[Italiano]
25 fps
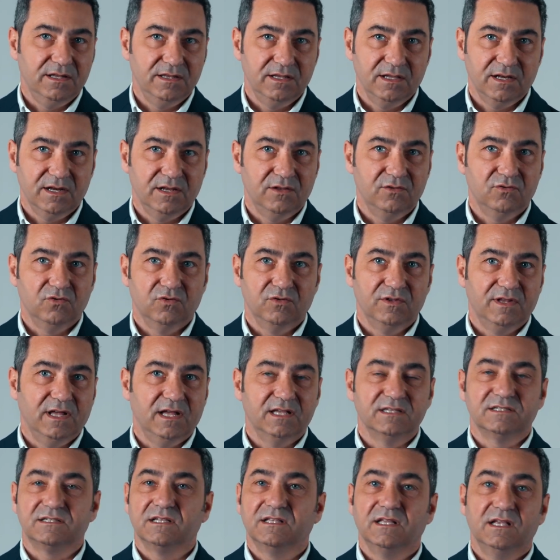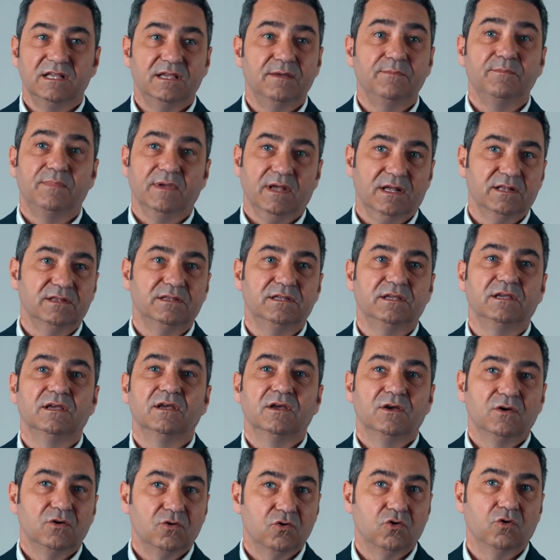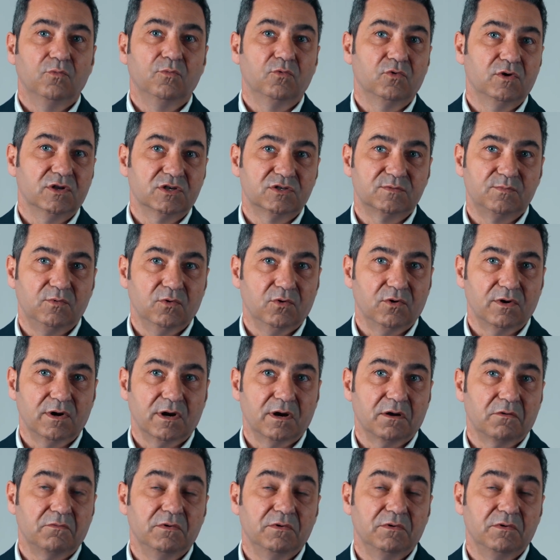di ridondanza degli impianti come un Explorer.